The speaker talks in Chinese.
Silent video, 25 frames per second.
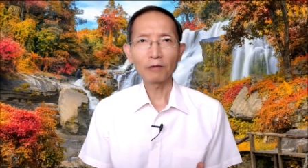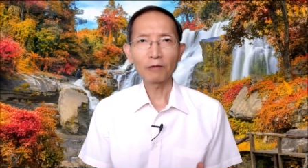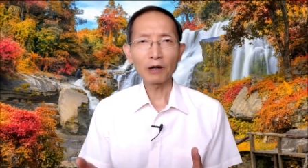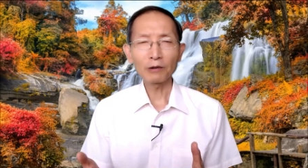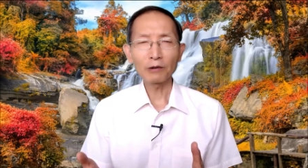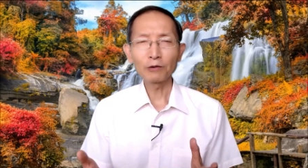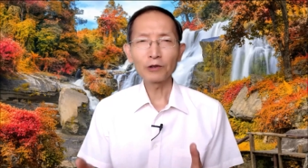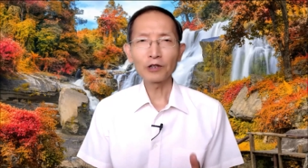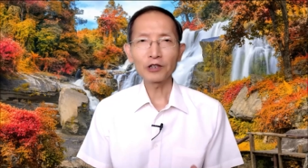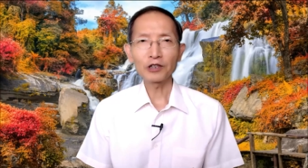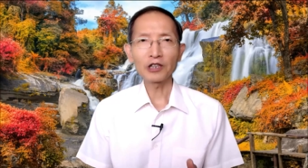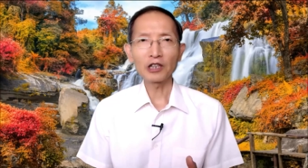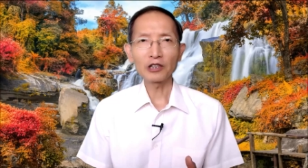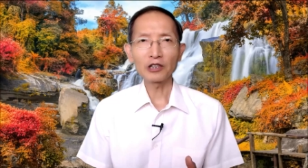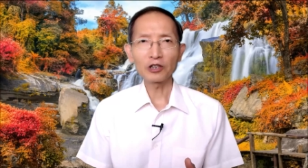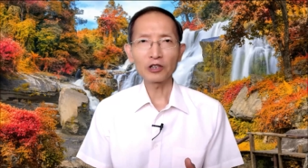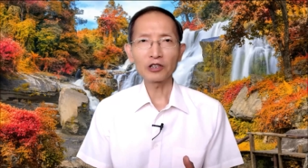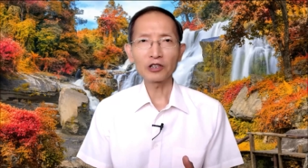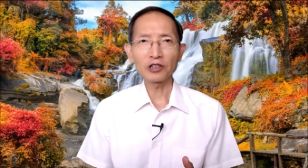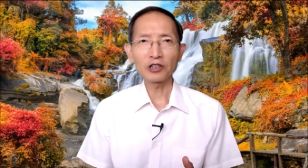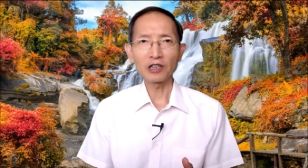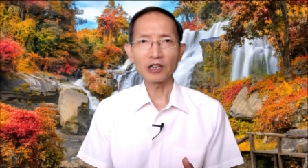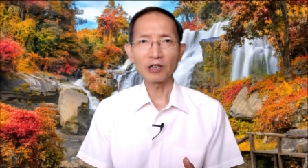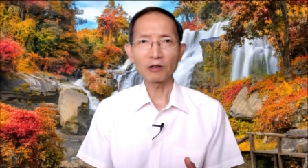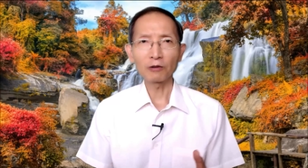万物的节
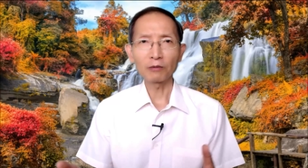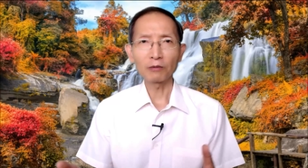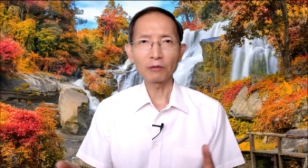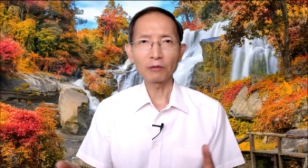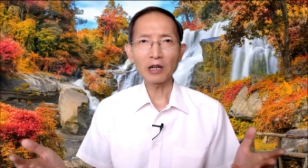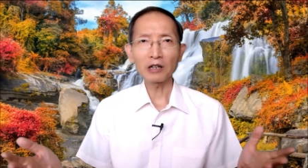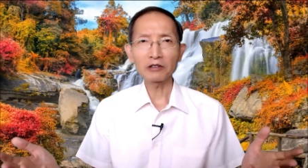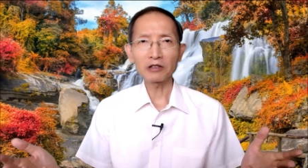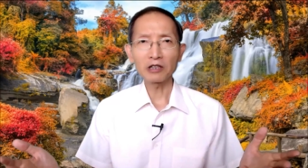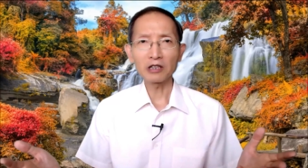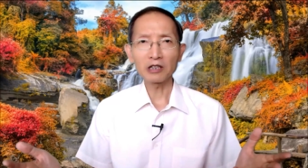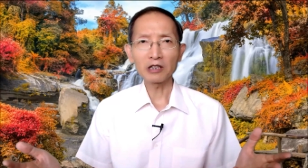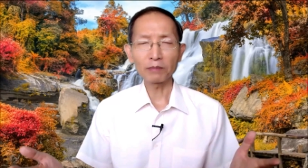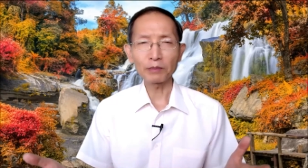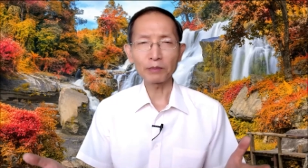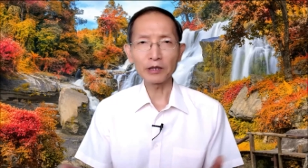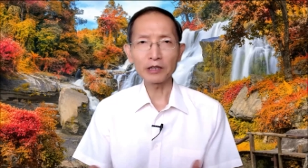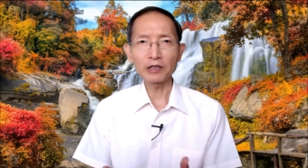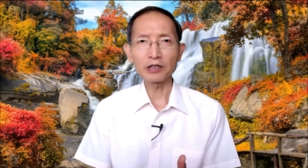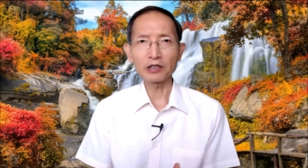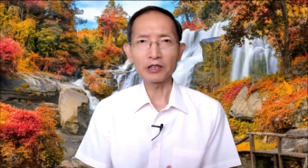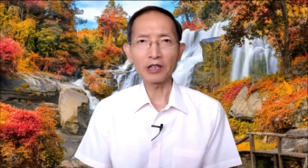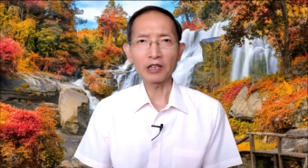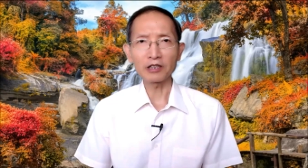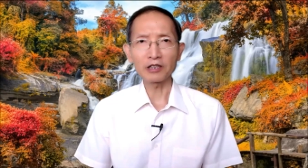气进来，我们要紧是彼
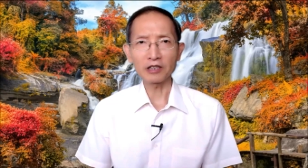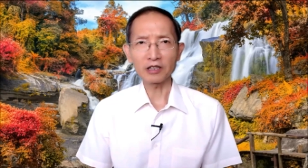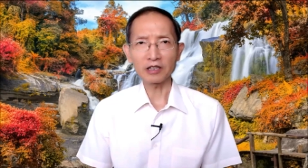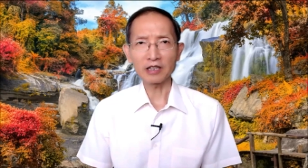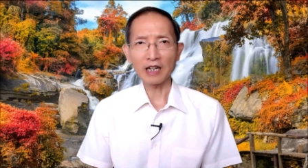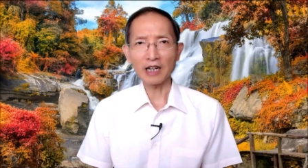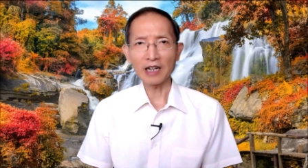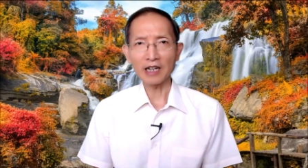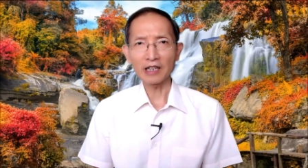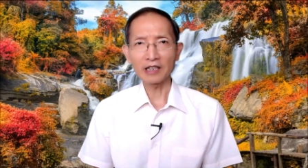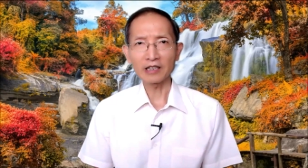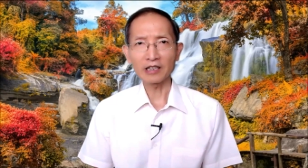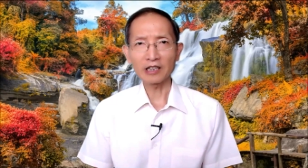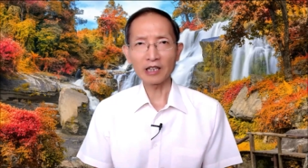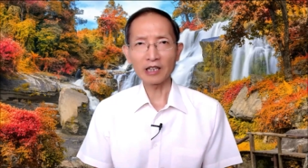此切实相爱。